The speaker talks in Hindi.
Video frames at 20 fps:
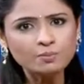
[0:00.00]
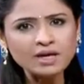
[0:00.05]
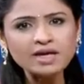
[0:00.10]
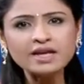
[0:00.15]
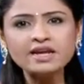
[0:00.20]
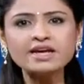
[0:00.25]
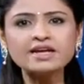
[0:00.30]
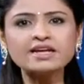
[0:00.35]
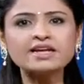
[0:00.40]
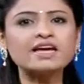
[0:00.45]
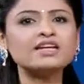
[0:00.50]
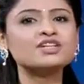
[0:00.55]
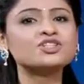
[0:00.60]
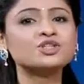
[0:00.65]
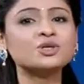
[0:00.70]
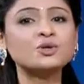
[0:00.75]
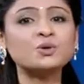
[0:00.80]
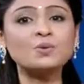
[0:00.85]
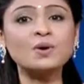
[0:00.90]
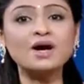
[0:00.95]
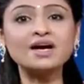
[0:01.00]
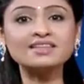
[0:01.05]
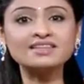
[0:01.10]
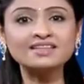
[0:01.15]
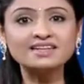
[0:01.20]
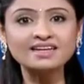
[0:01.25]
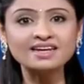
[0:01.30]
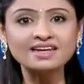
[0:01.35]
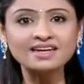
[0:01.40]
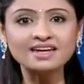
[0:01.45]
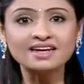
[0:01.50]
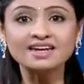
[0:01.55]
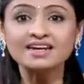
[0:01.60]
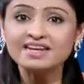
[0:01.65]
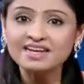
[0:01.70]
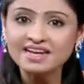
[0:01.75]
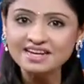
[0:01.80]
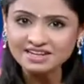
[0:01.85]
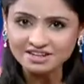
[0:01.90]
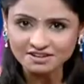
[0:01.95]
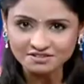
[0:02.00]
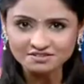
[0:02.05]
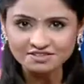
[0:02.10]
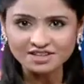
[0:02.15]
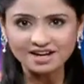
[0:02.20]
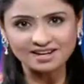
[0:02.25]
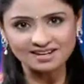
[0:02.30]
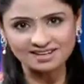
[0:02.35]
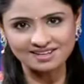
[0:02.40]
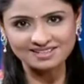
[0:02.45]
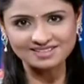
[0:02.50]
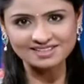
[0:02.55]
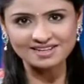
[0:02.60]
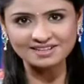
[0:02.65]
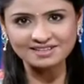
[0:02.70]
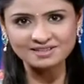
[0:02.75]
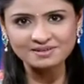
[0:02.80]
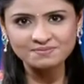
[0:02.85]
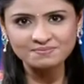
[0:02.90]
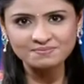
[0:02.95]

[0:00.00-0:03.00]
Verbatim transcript: फिर एक नई शुरुआत करें नई रफ्तार के साथ